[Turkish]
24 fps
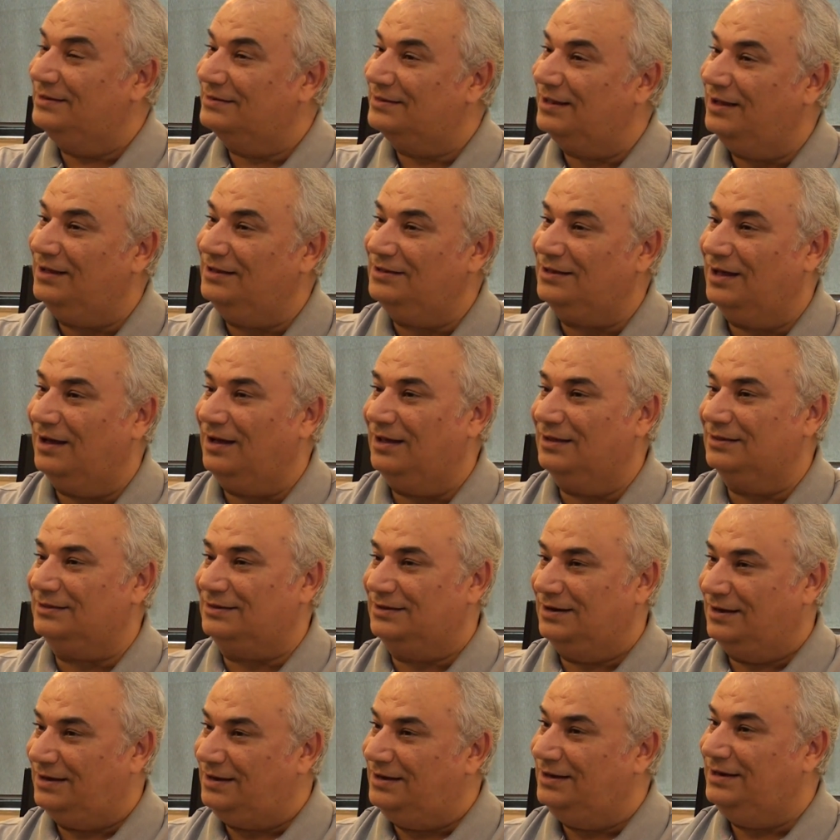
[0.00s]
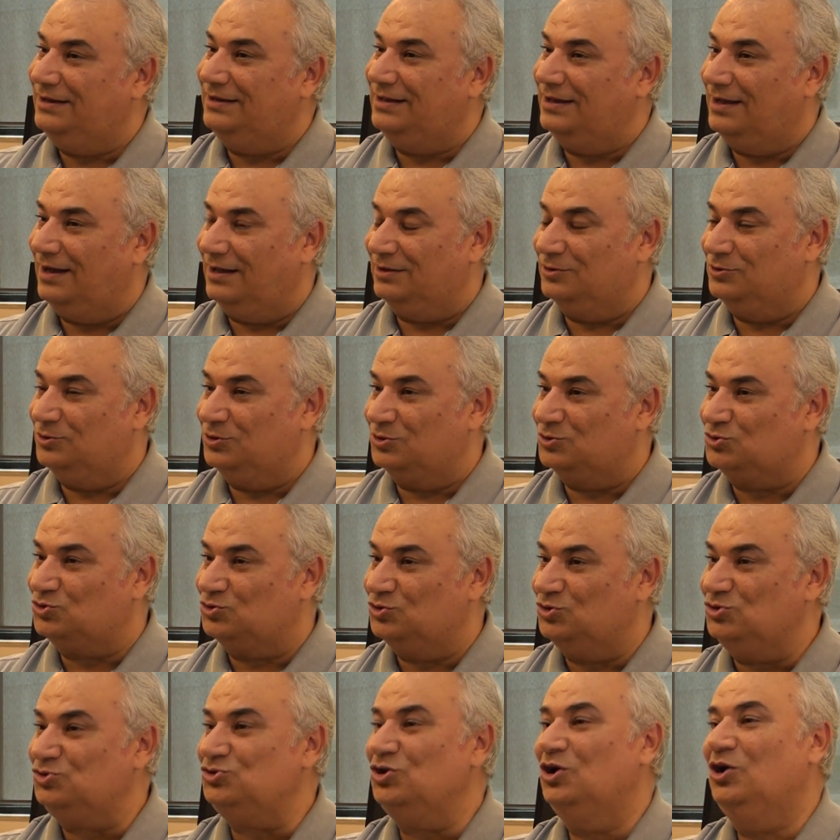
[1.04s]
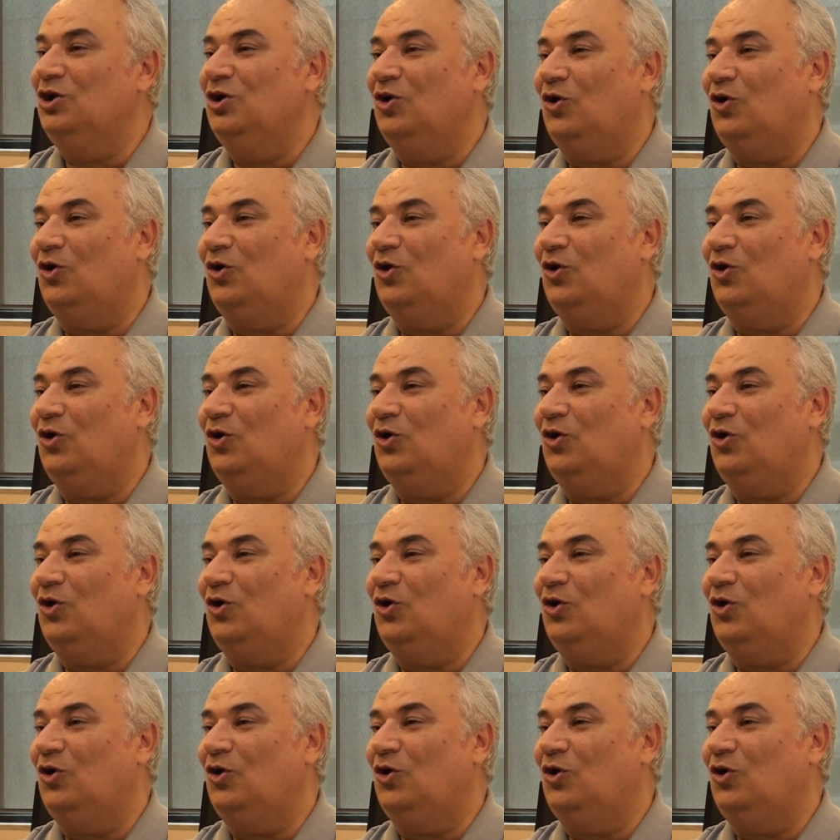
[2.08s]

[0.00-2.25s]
daha da altına kredi alıyorsunuz.